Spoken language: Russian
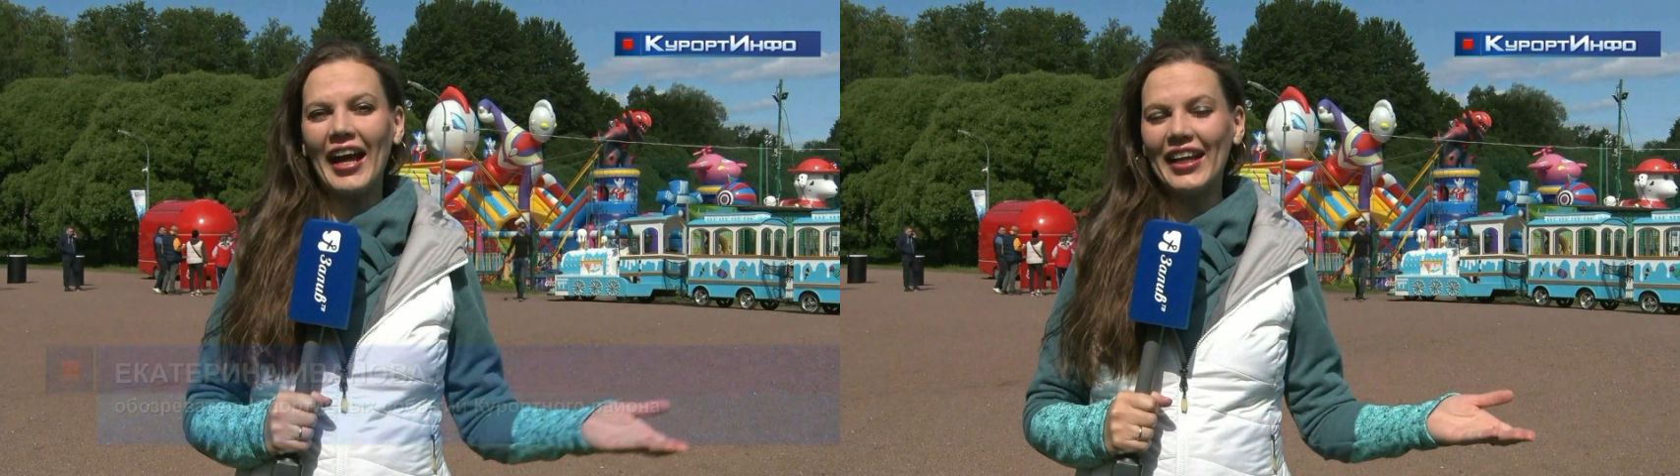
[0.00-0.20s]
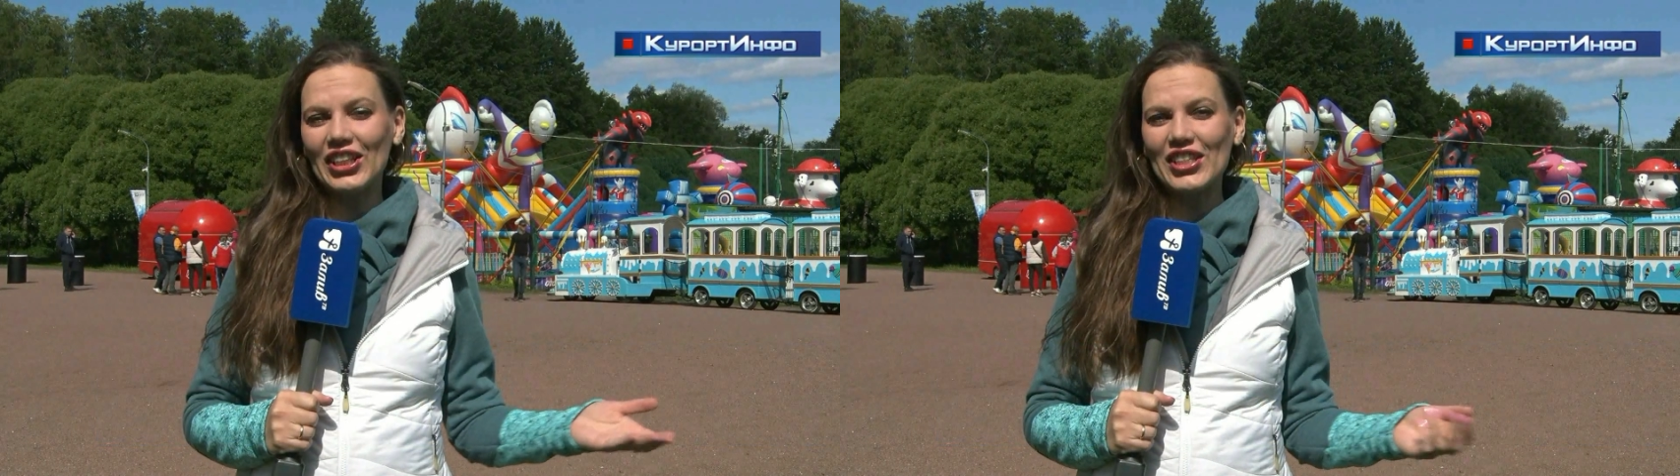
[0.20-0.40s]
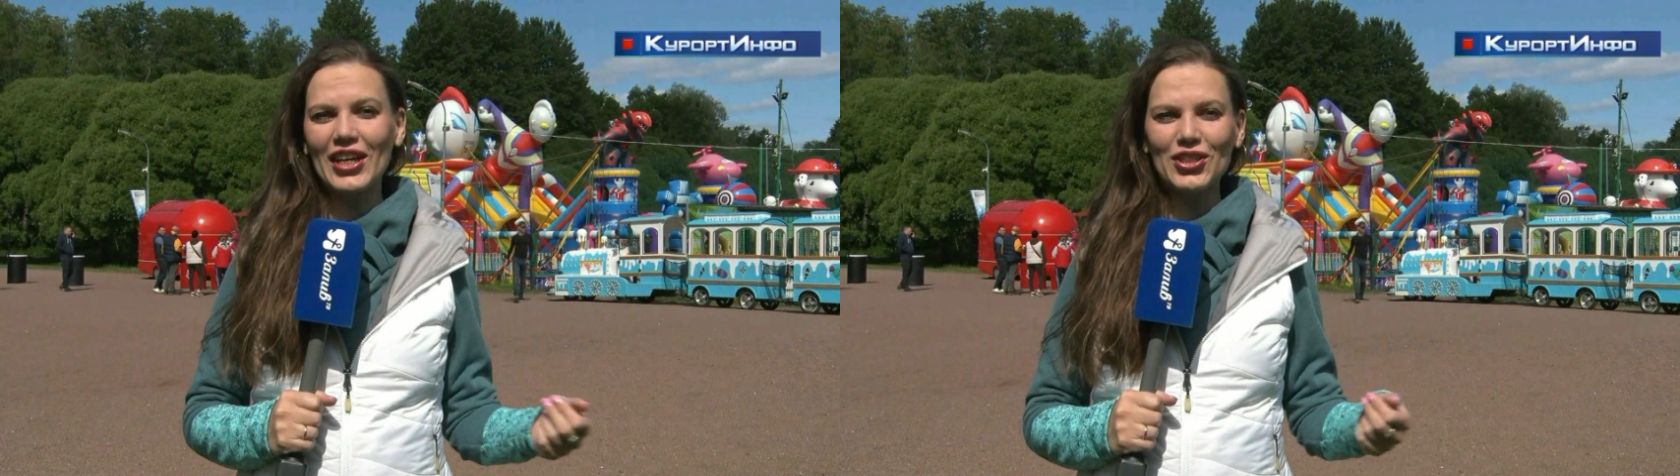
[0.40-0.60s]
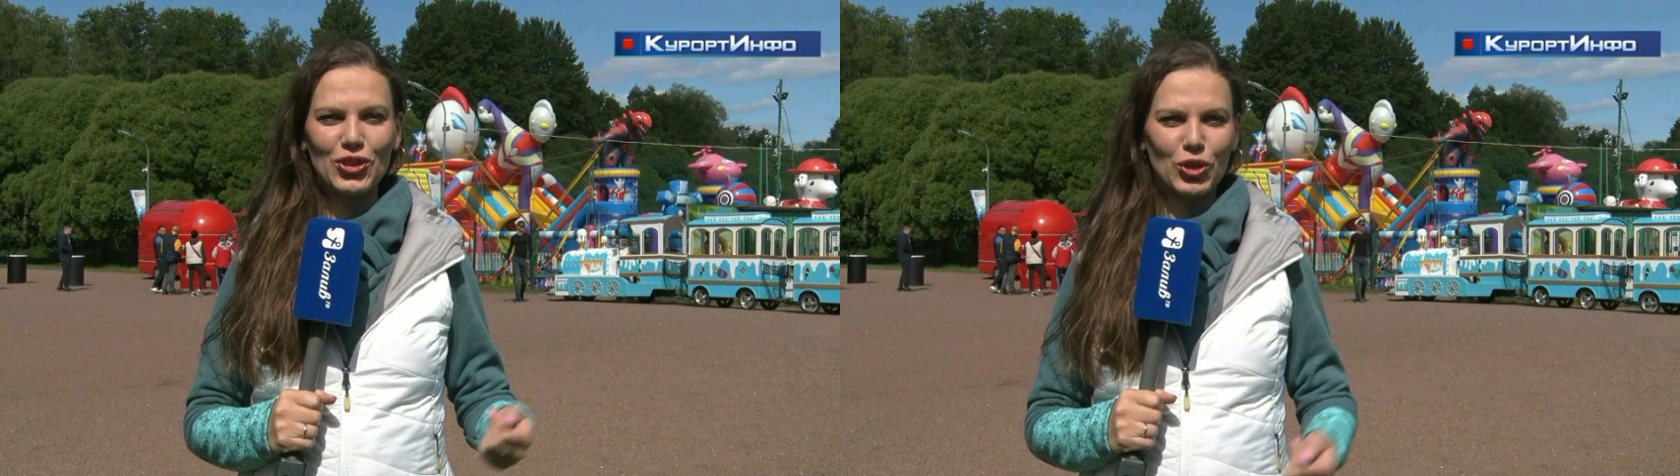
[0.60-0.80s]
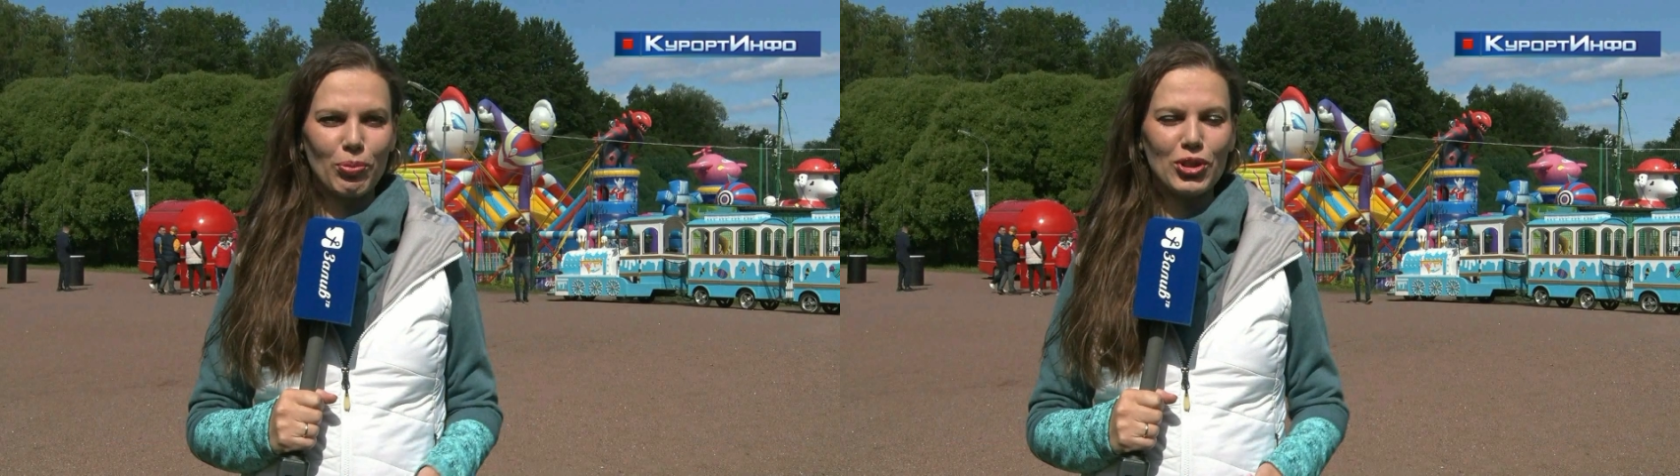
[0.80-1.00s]
а это
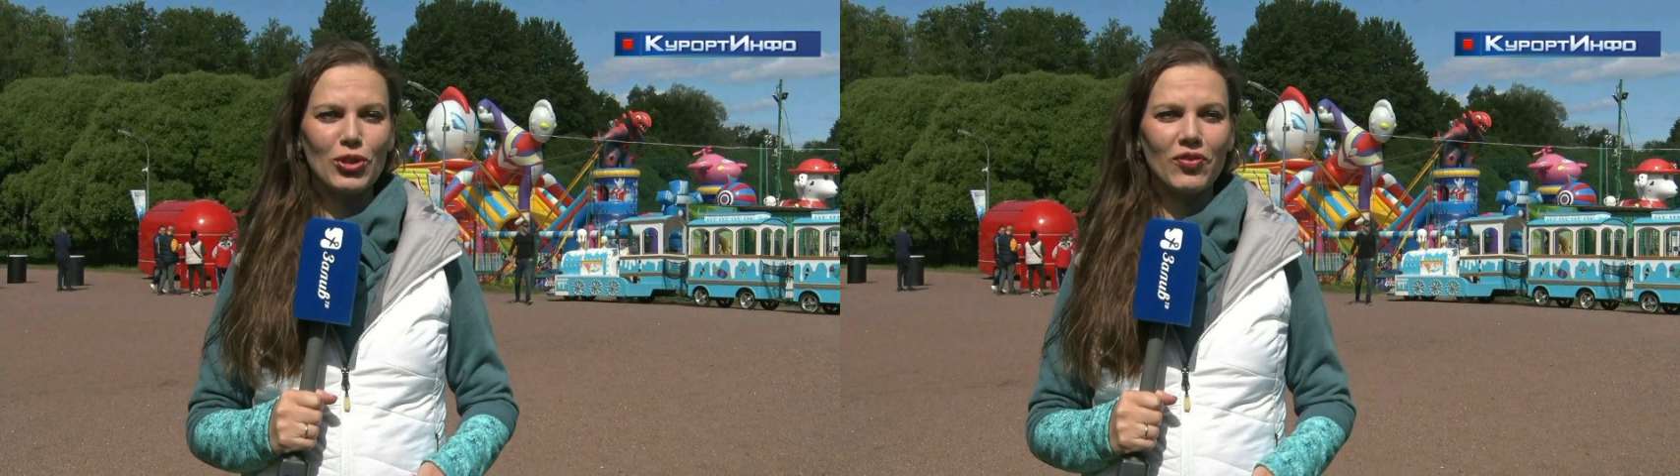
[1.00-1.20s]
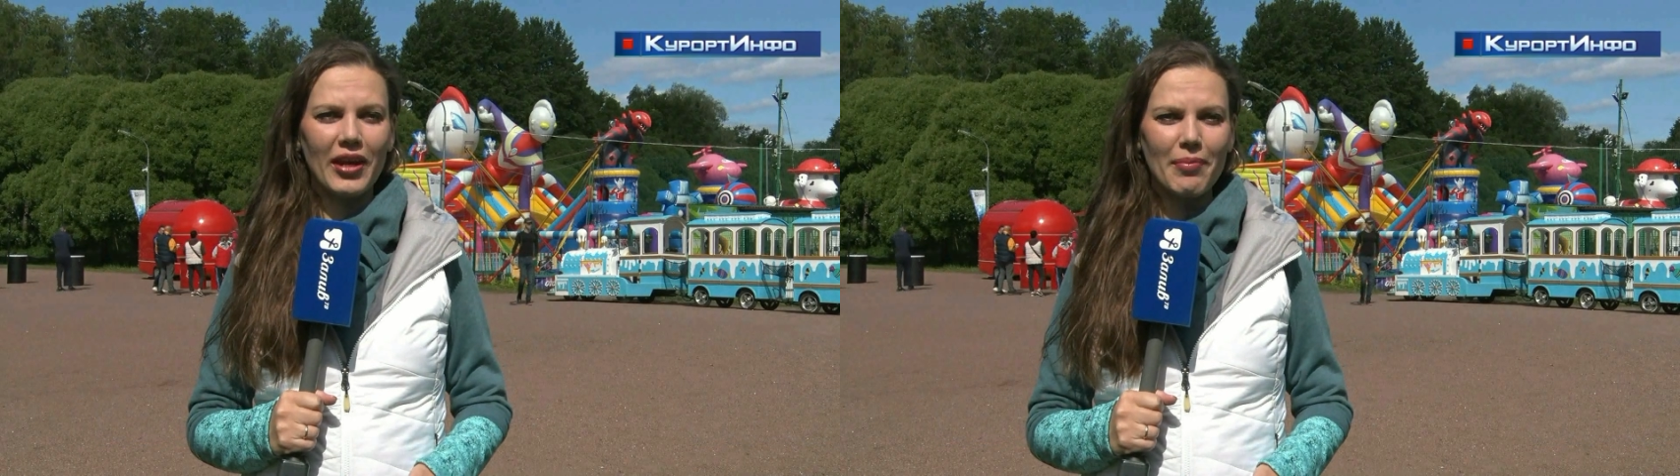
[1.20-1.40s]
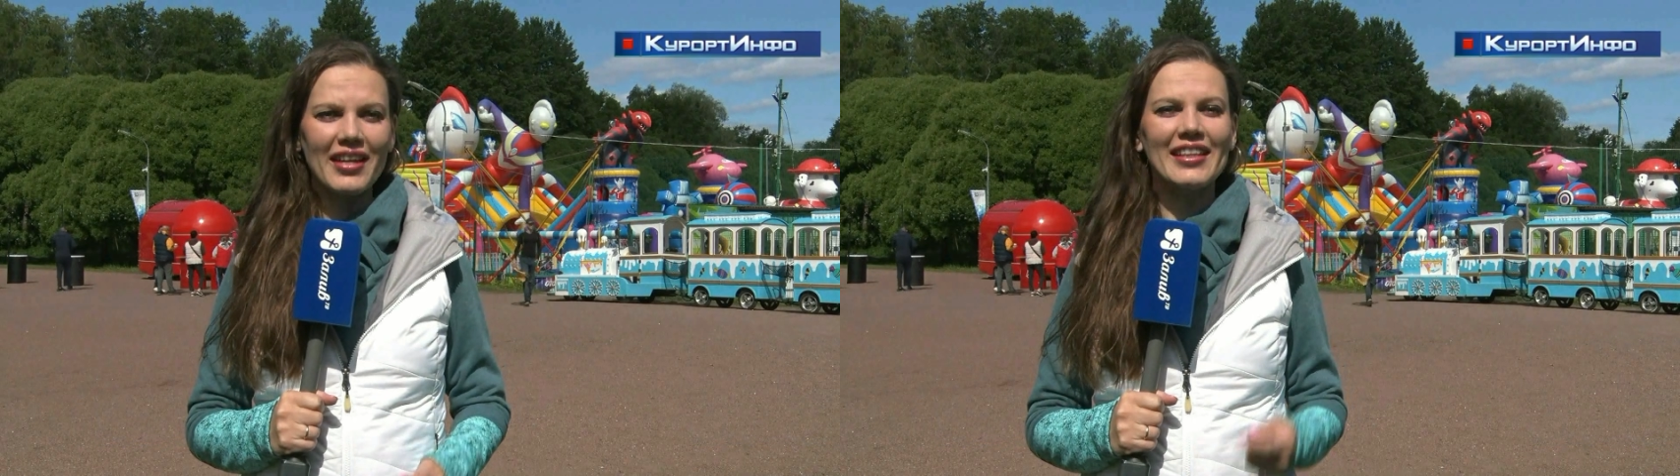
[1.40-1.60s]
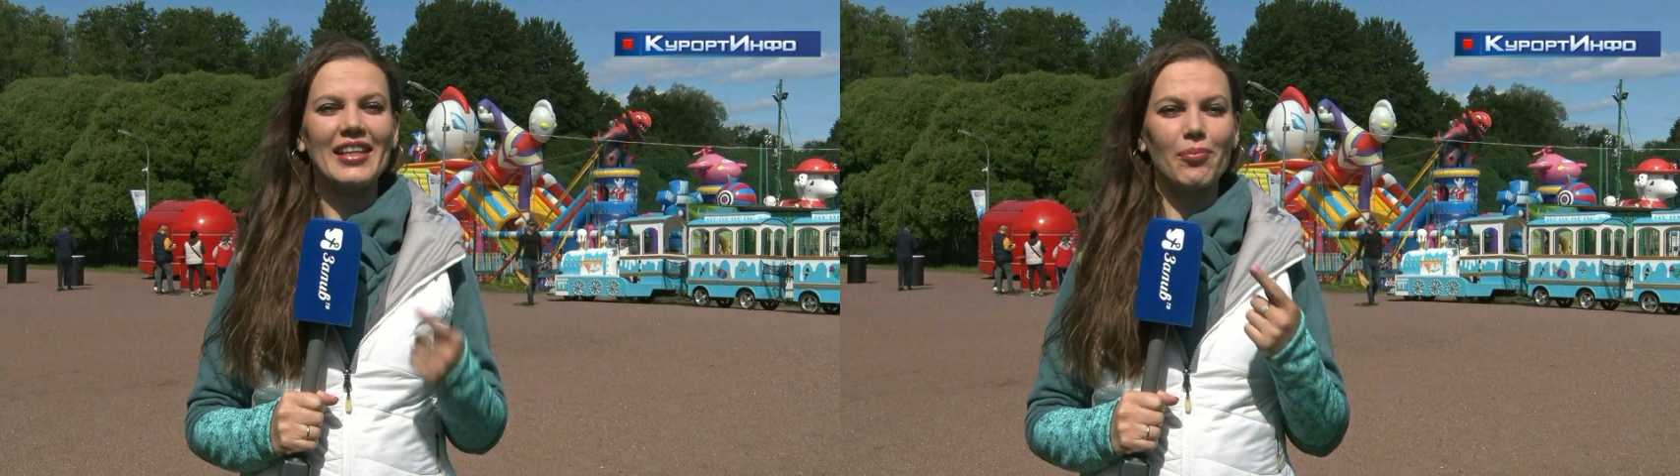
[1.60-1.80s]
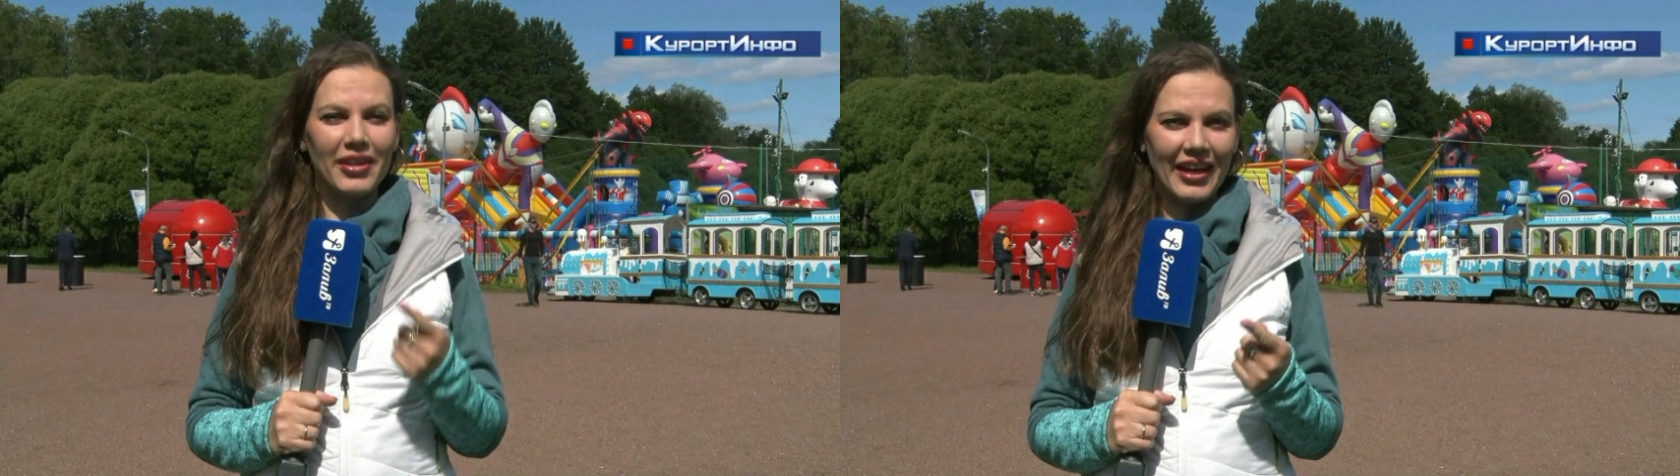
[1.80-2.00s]
значит, что пришло время
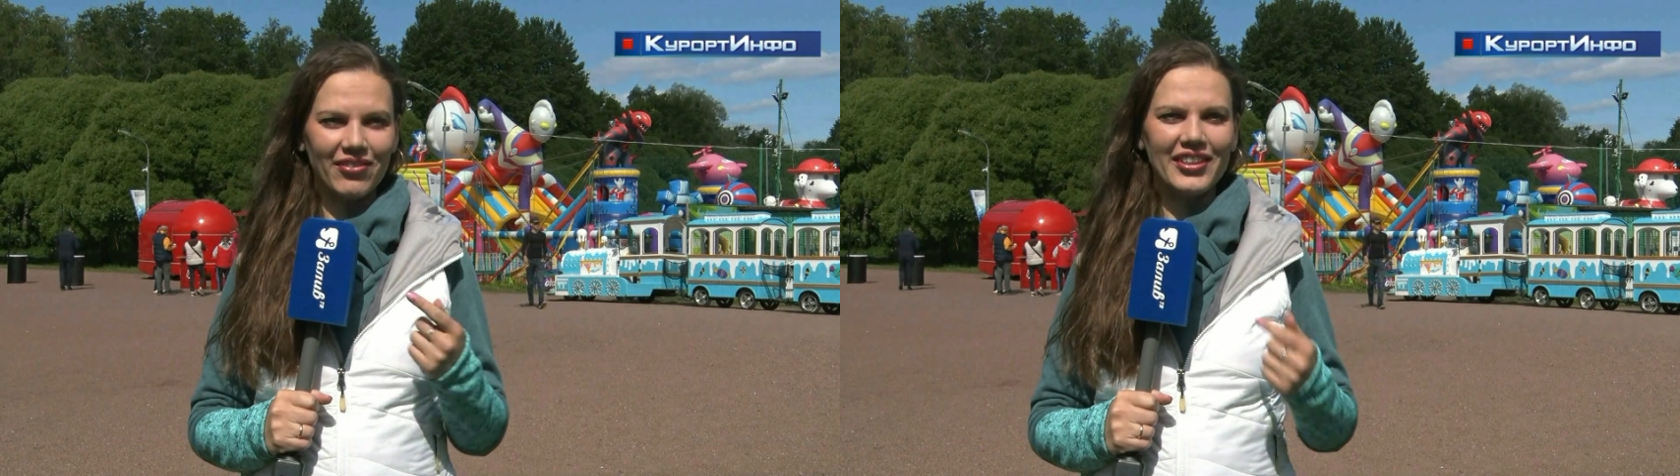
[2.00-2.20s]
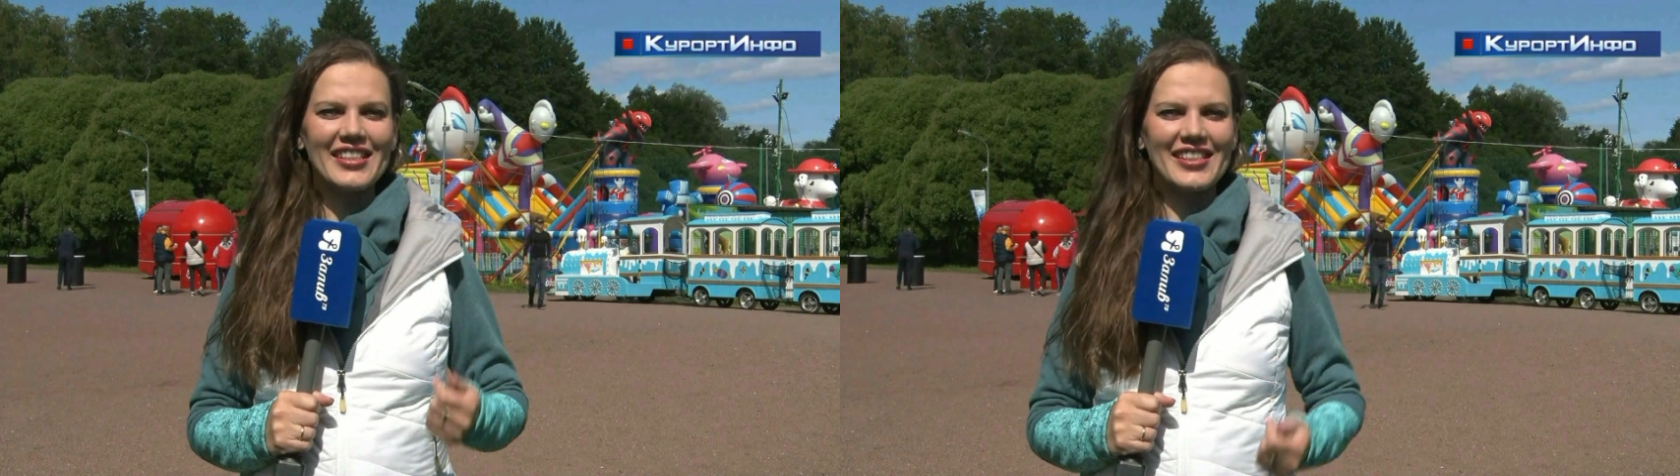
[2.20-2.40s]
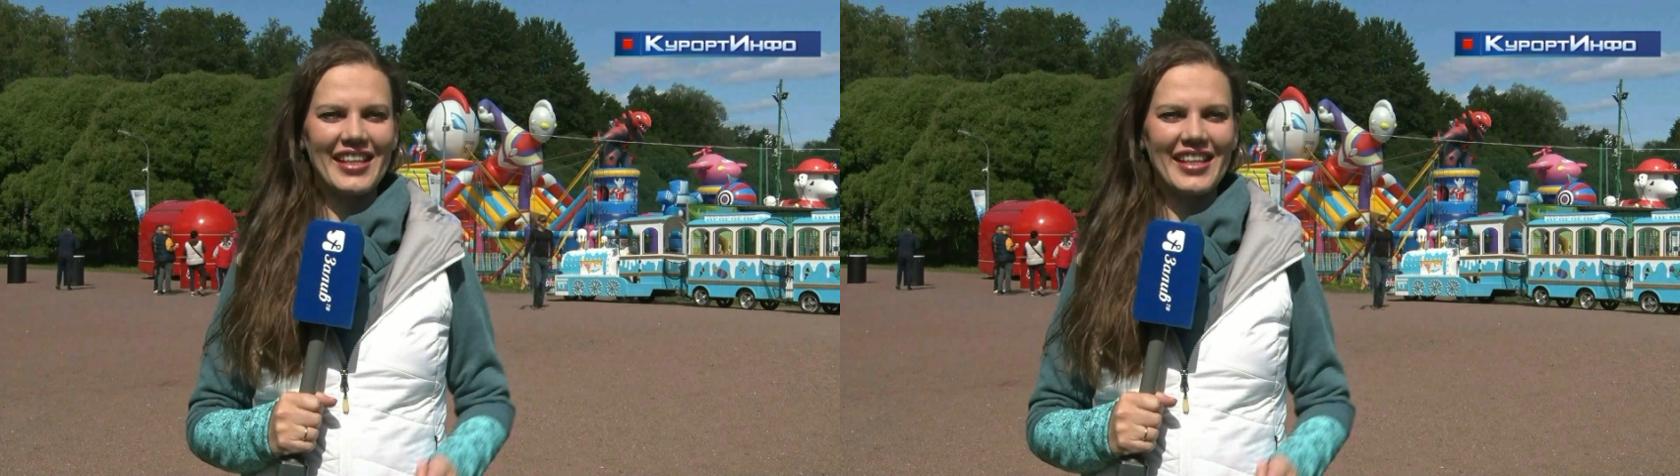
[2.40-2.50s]
для беговых